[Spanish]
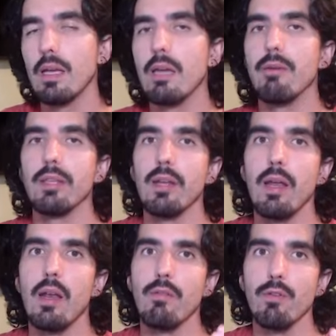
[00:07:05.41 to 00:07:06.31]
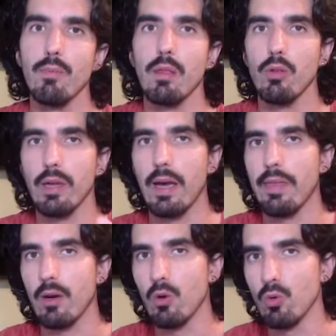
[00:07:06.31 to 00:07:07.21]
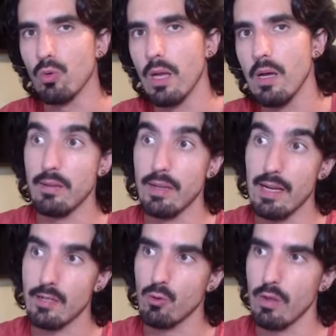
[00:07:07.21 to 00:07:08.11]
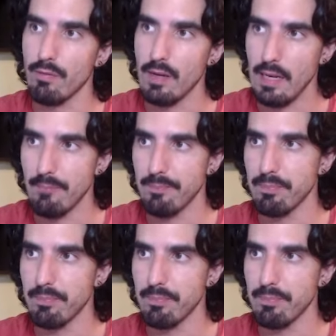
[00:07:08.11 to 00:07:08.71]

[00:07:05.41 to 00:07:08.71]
que va a tener la información de cada columna de la segunda fila.